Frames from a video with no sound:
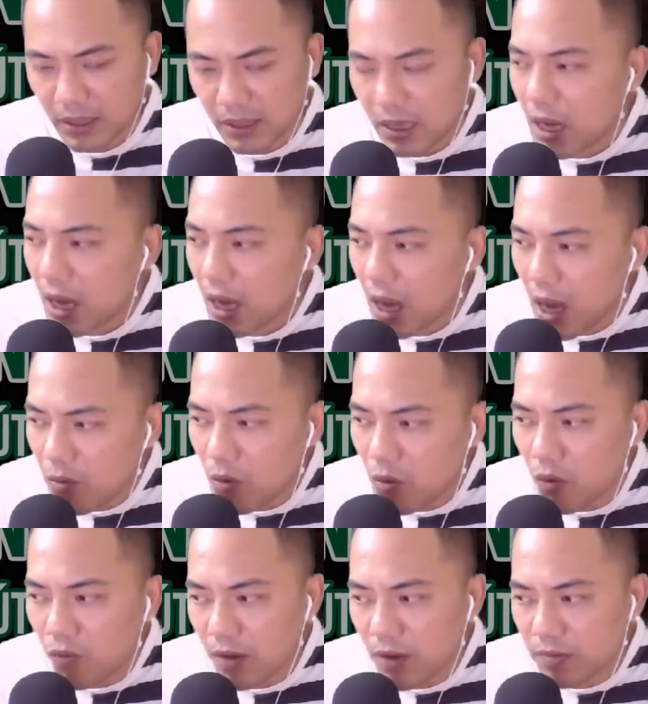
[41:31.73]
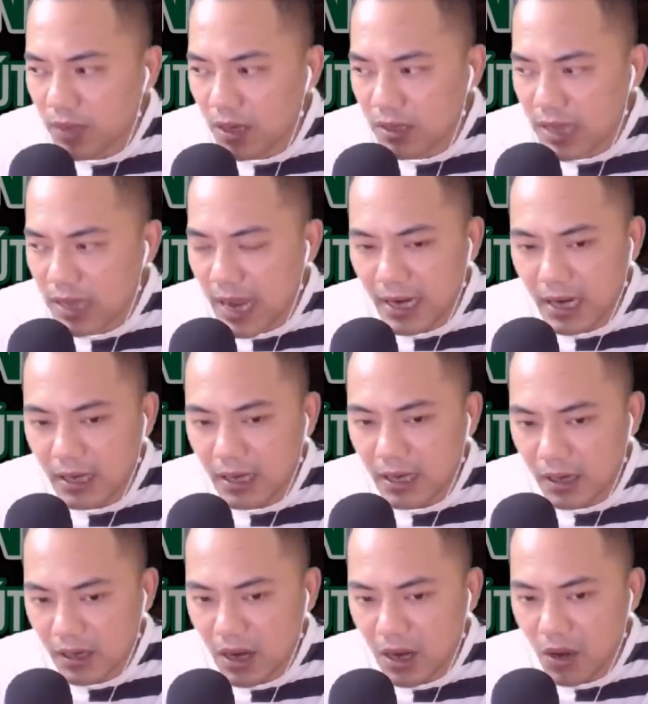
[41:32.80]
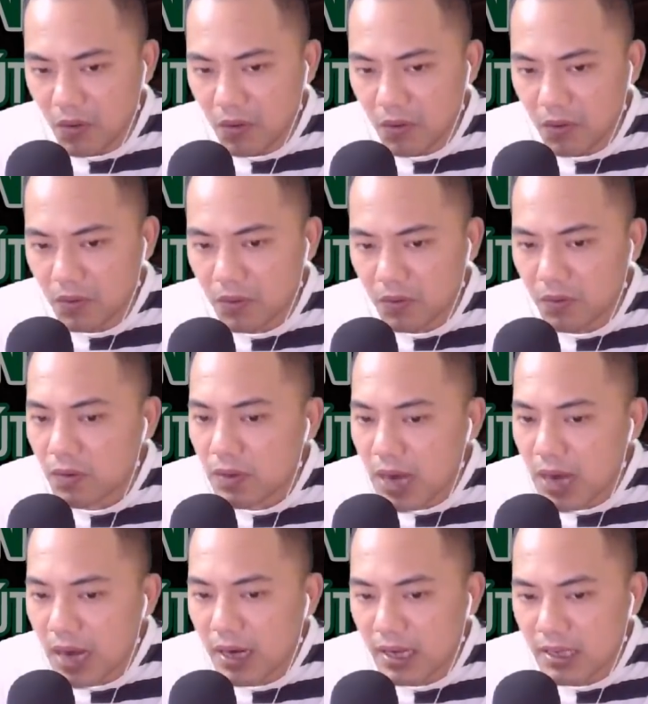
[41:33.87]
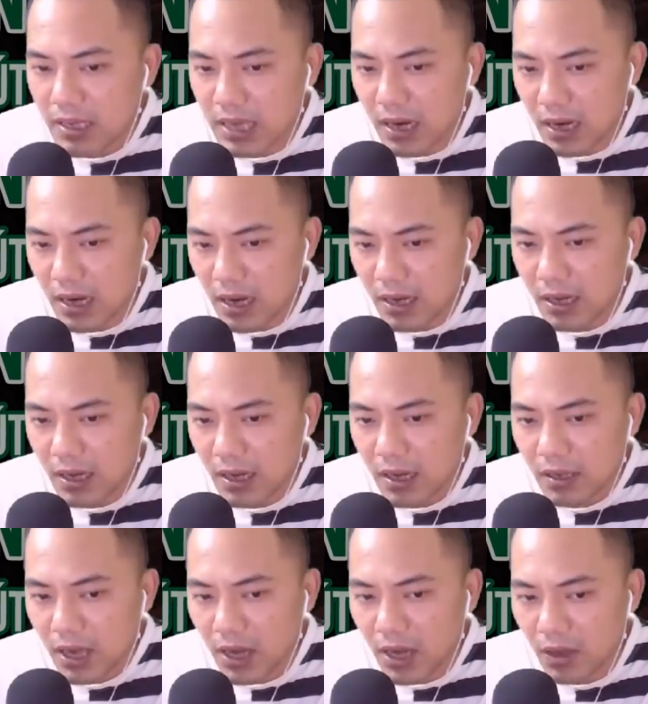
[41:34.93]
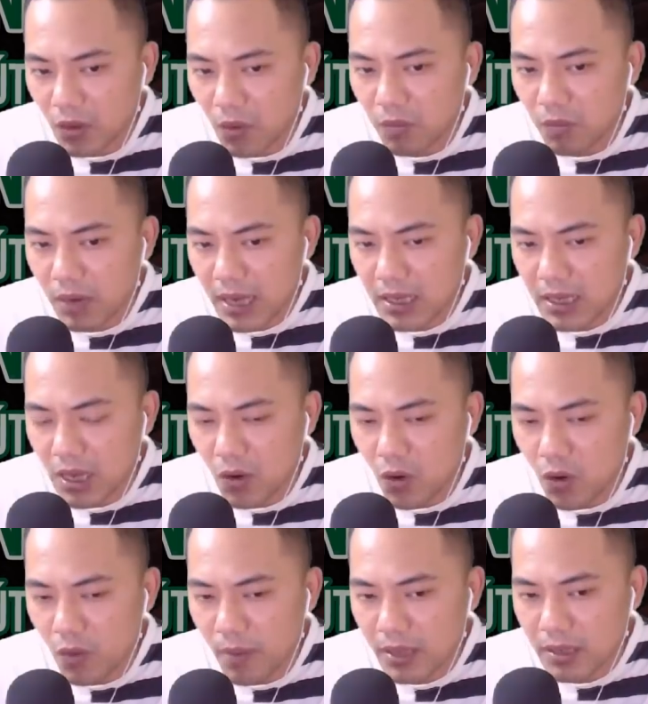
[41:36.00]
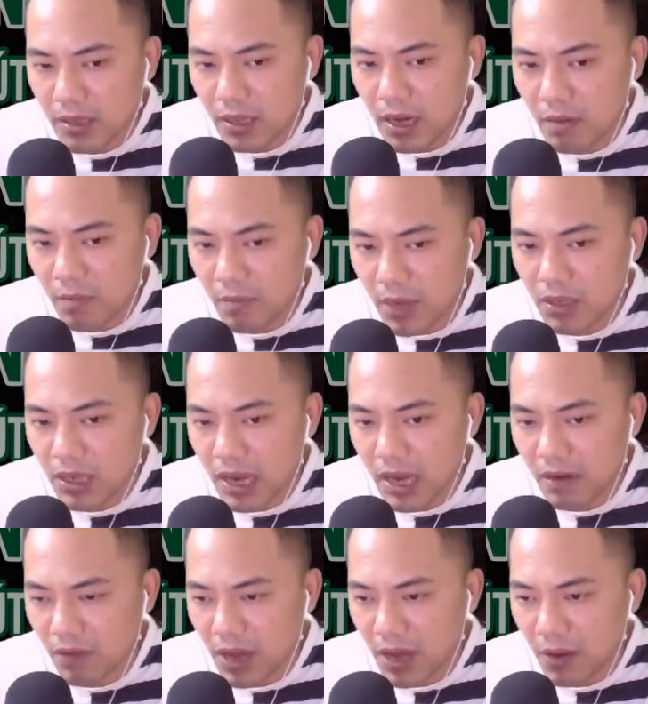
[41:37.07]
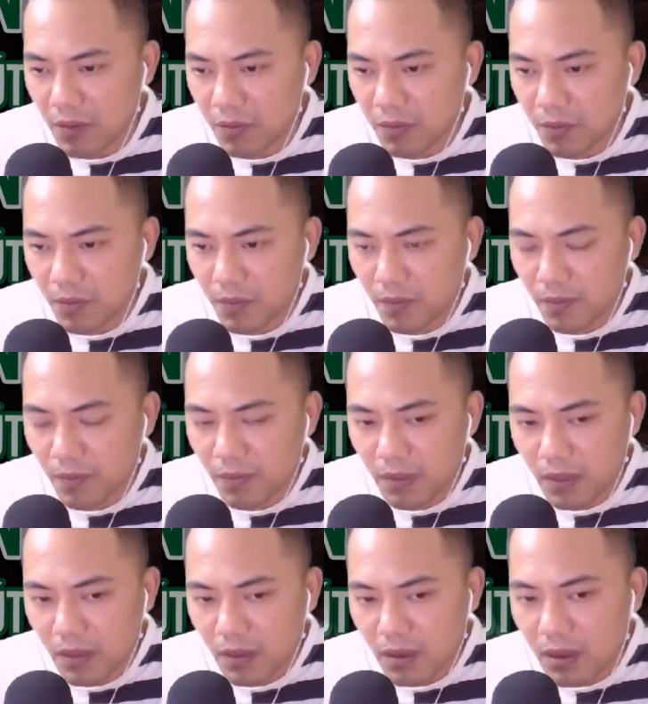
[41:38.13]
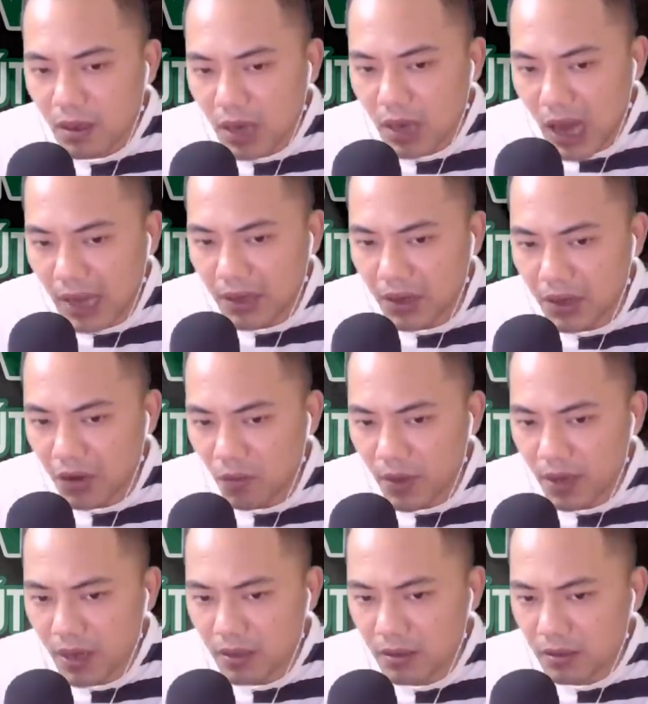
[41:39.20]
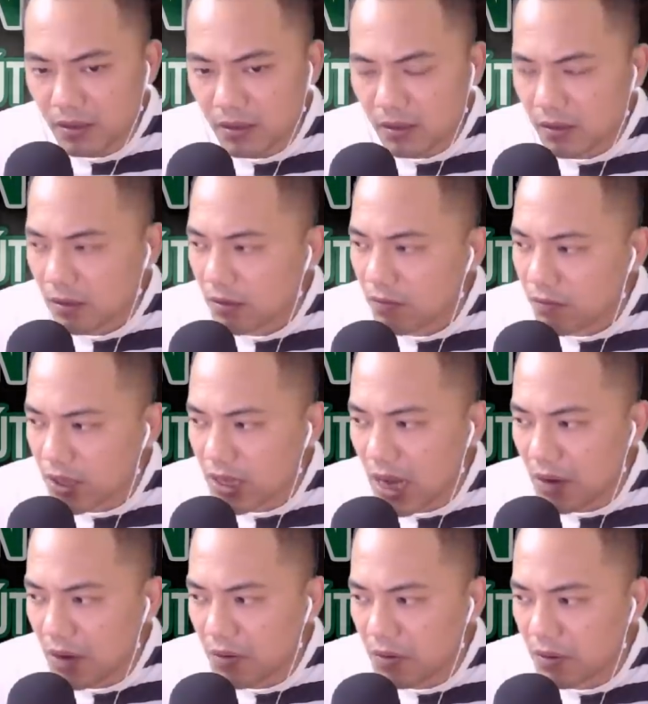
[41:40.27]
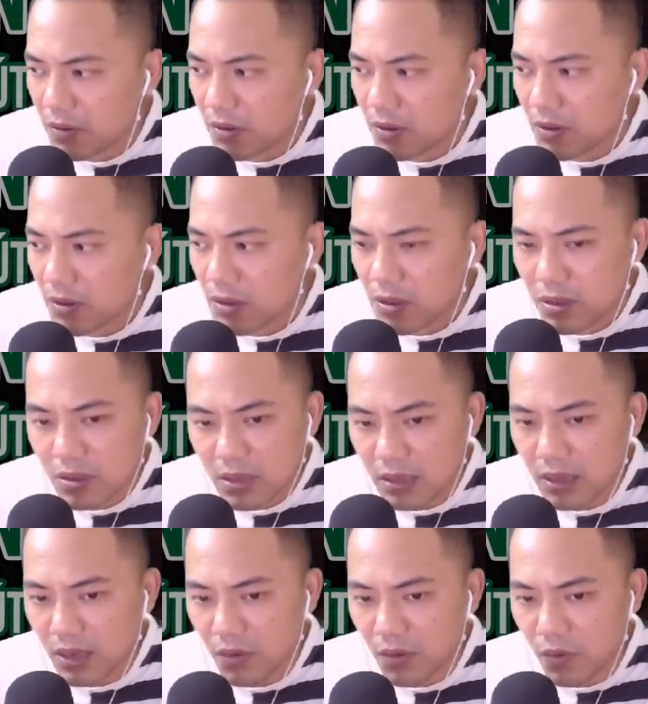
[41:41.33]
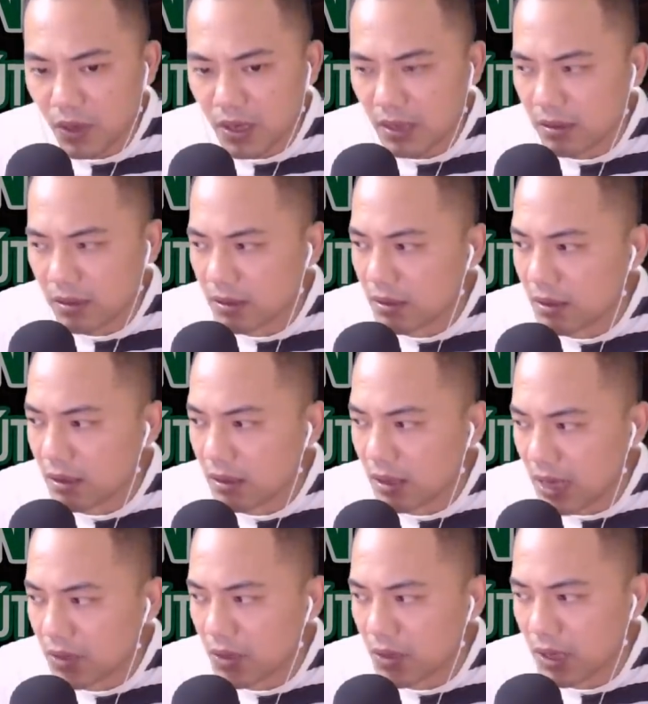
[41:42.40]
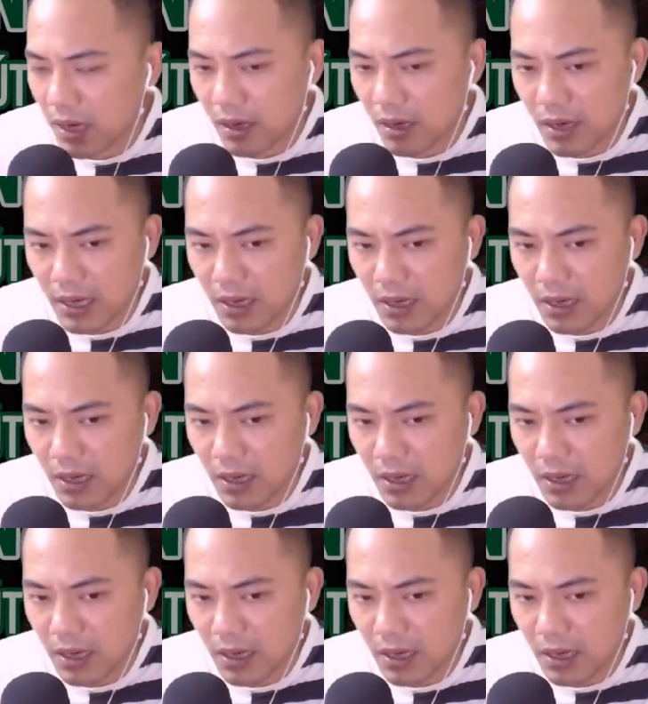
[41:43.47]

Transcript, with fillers: Ông cụ Phong thở dài gật gật đầu. Đang định trả lời thì Hình Tùng nãy giờ ngồi bệt dưới đất mà chen vào. Hai người có biết vì sao sát tinh quy nhất lại xuất hiện ở đây không?